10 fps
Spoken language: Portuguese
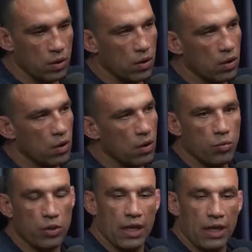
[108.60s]
o que, que deu?
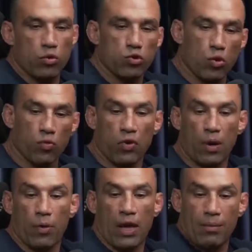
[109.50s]
Porque o Shogun foi
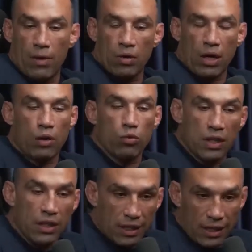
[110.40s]
apoiar a mão na
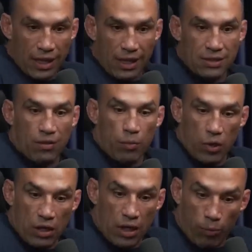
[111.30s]
luta entre eles, estava
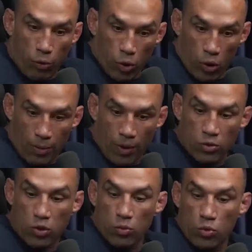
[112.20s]
apoiando, ele apoiou a
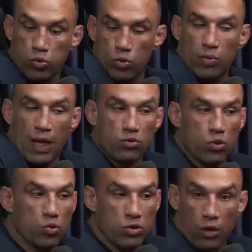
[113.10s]
mão, só que o, braço, o braço do
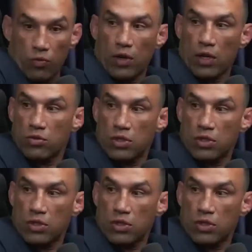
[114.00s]
Shogun saiu fora,